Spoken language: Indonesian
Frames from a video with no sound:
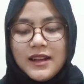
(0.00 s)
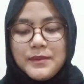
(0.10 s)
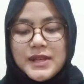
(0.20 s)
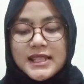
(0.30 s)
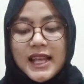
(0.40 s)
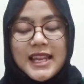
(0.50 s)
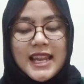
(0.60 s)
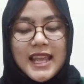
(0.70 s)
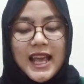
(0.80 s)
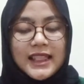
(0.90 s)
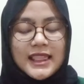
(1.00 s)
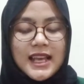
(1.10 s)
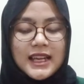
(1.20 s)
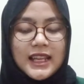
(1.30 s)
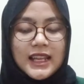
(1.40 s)
Bisa dilihat
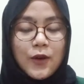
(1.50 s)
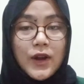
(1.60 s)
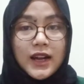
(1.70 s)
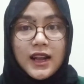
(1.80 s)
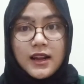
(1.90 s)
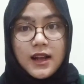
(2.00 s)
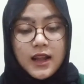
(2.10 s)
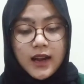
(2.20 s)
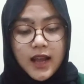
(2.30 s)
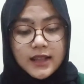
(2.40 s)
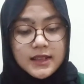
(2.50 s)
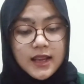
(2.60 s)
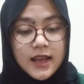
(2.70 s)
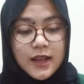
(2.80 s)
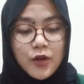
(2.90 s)
dari keluarga
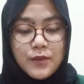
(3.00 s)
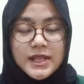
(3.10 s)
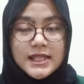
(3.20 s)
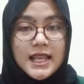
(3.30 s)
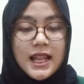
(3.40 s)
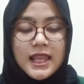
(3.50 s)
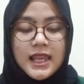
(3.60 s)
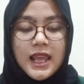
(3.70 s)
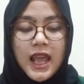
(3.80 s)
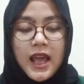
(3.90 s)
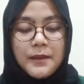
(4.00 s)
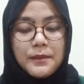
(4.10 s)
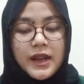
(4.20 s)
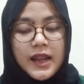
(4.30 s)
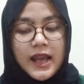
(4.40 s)
negaraannya, domisili,
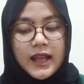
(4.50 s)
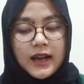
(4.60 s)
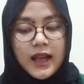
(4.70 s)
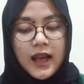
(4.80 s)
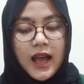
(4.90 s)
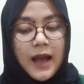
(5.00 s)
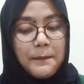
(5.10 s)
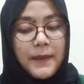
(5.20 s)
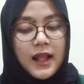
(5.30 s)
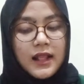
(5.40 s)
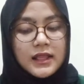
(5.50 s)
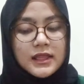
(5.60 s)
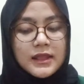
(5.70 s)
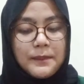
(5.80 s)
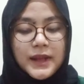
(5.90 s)
bendera, kapal,
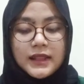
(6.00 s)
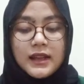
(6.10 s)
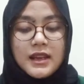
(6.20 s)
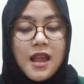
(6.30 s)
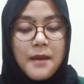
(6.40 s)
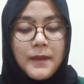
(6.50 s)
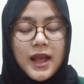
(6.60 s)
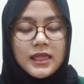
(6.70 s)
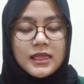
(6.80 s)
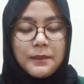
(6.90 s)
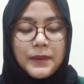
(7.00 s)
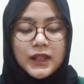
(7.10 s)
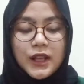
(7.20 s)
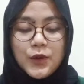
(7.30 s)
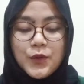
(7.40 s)
tempat kediaman, tempat
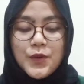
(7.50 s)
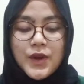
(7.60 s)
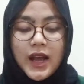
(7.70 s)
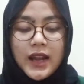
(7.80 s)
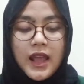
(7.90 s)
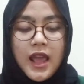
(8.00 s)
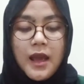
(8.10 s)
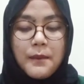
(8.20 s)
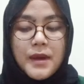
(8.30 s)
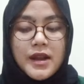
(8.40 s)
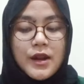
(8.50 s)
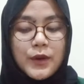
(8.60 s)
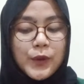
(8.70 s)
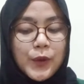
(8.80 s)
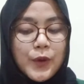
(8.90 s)
kedudukan, badan
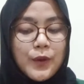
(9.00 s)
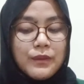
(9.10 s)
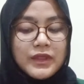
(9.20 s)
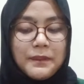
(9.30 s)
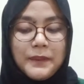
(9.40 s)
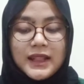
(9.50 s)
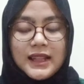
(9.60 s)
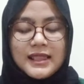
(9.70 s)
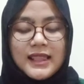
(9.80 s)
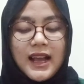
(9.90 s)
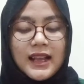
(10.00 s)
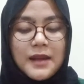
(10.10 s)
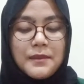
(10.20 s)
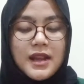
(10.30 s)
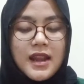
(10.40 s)
hukum, tempat letaknya
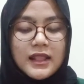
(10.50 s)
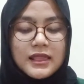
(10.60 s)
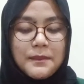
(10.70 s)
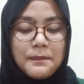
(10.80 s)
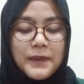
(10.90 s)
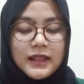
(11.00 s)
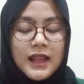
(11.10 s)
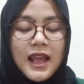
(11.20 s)
benda, tempat